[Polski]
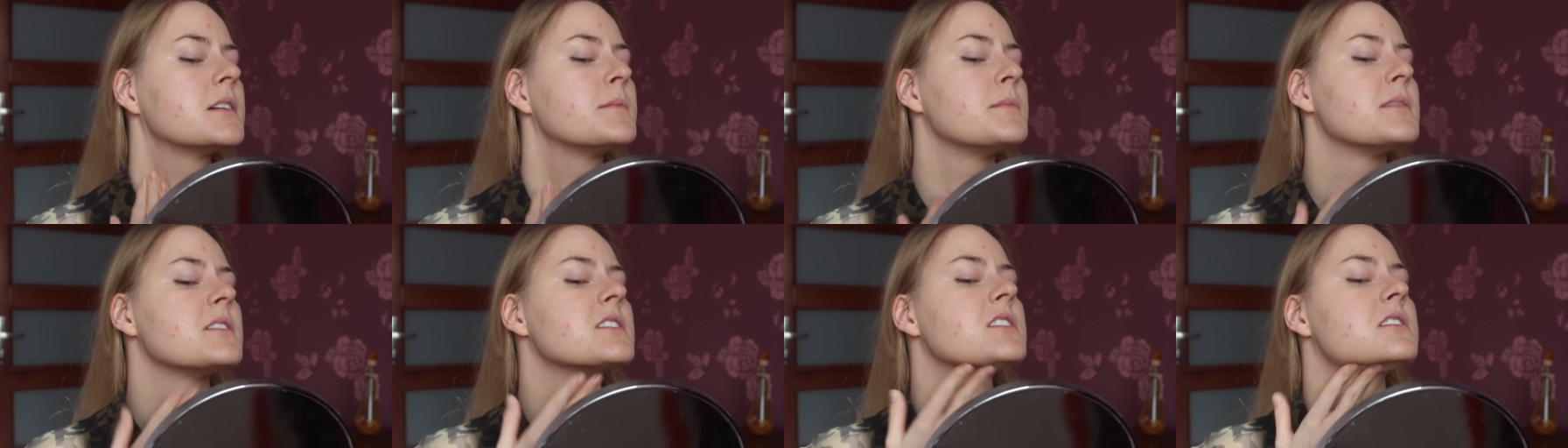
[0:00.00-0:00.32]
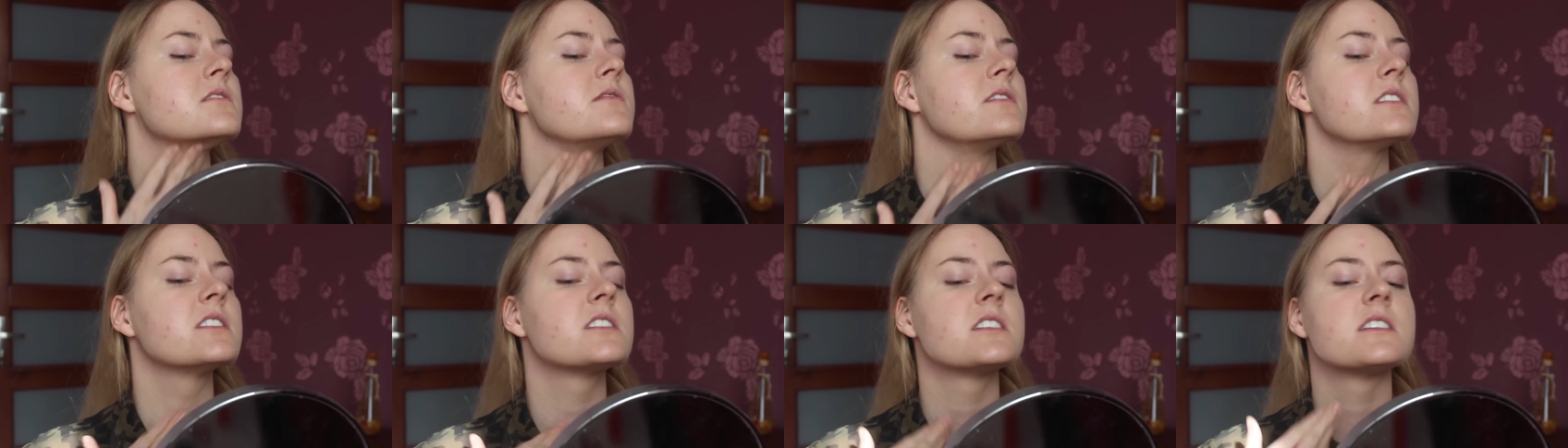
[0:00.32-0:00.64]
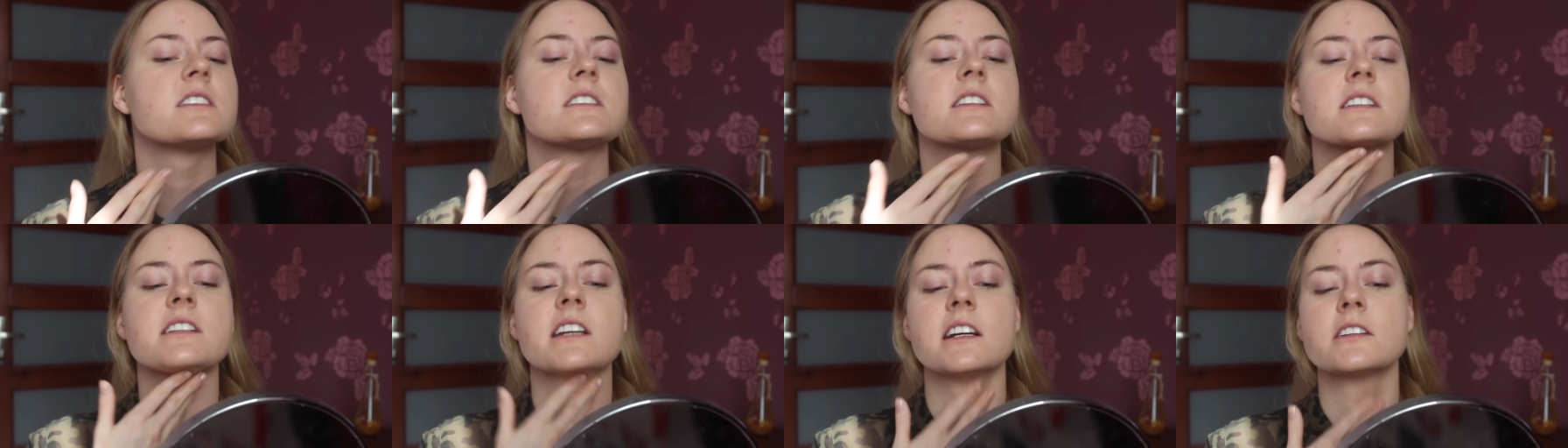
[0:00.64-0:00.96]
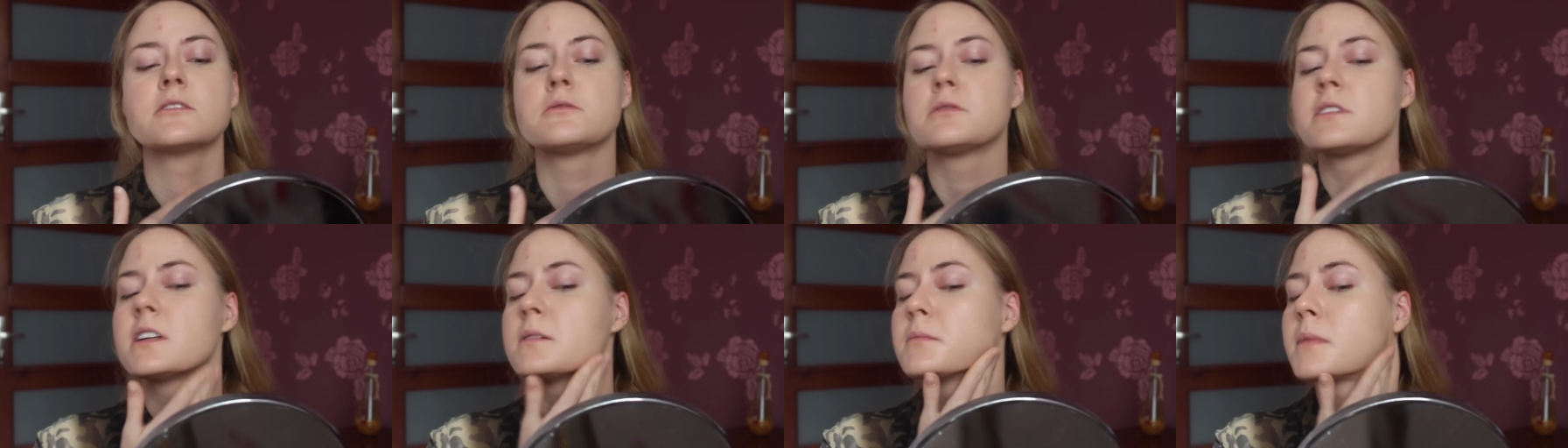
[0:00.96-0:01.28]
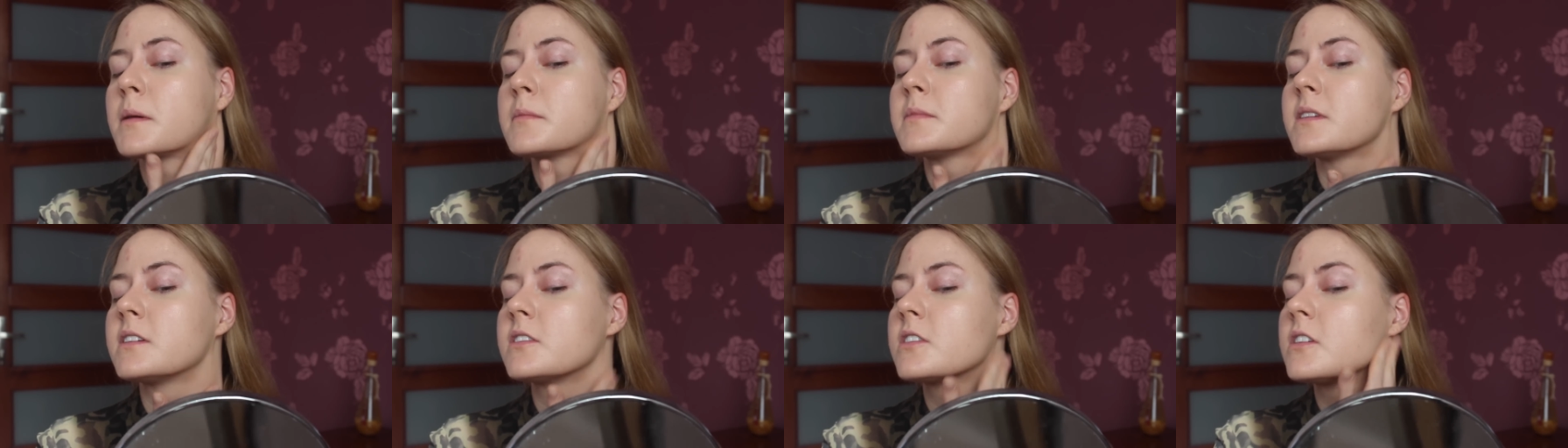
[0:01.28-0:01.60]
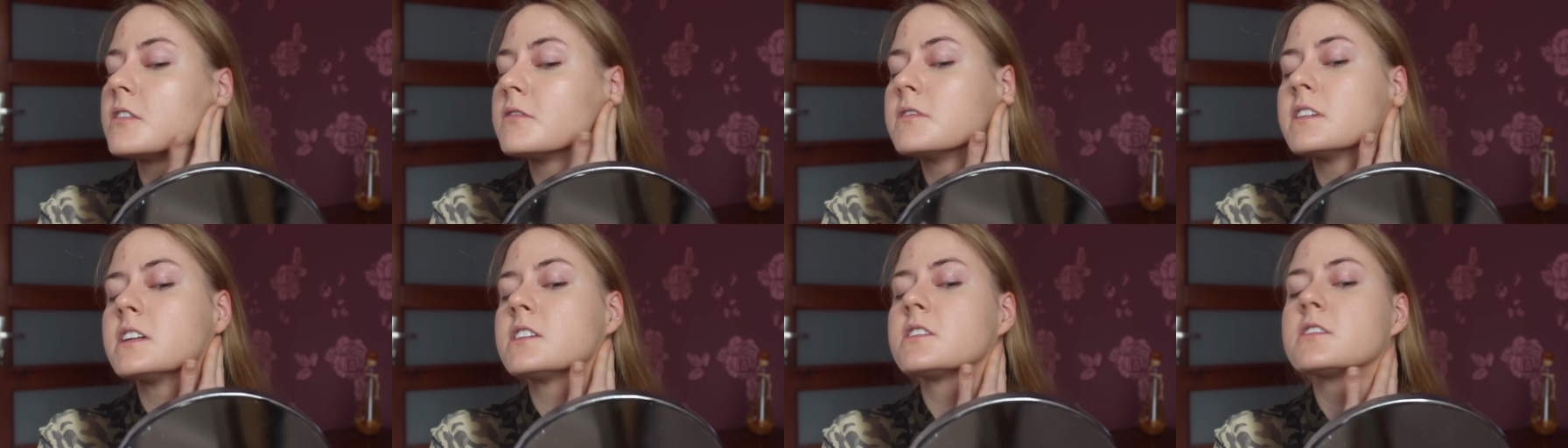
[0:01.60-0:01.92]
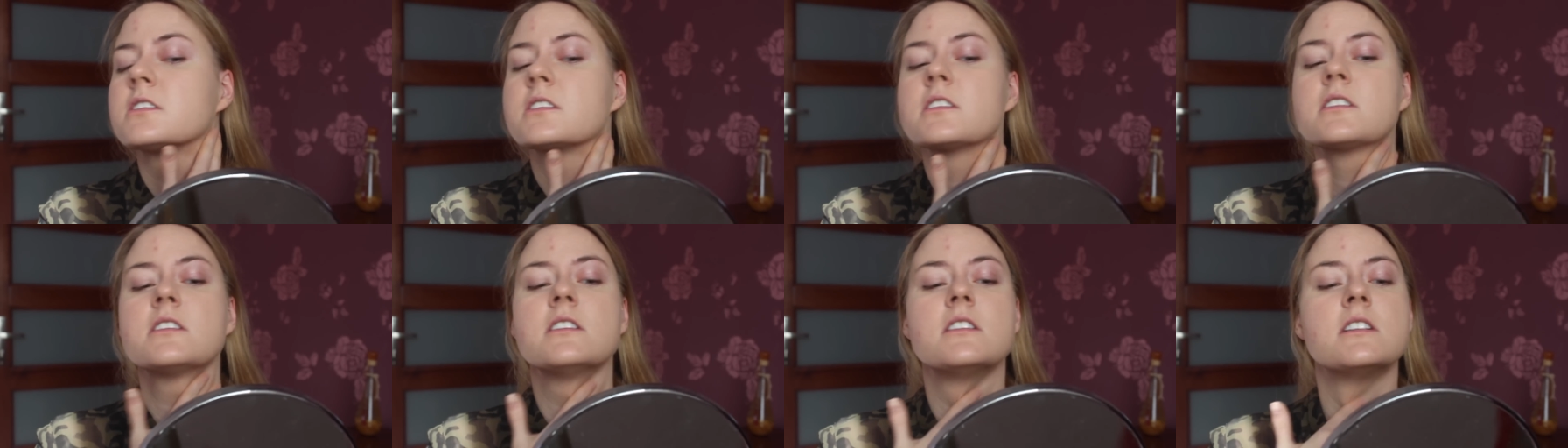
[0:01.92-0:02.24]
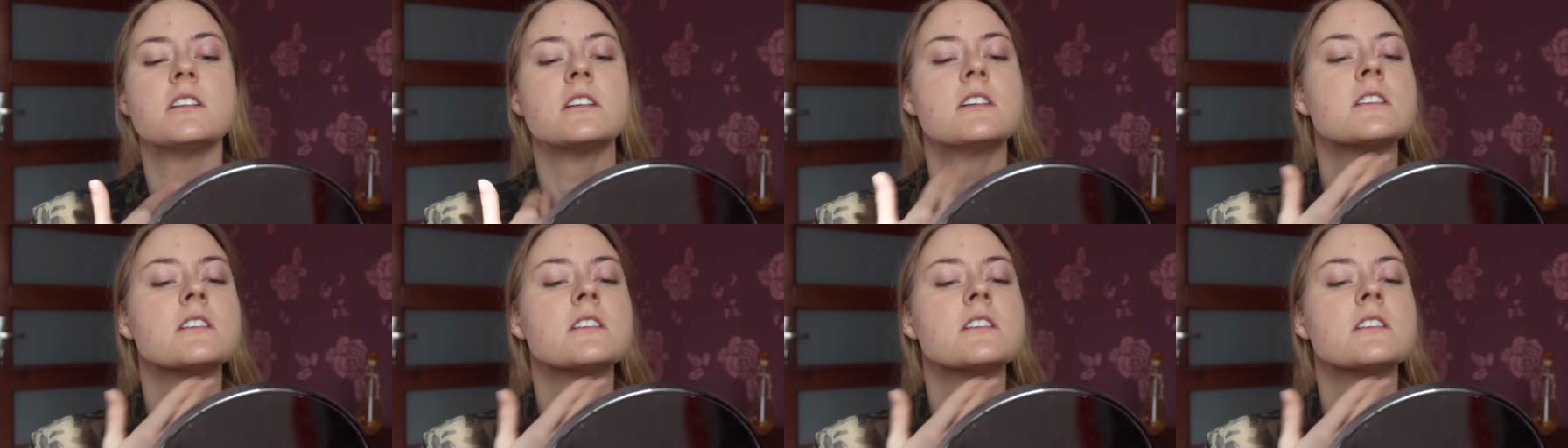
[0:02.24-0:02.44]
Chyba, że właśnie tak jak tutaj mam ten kołnierzyk,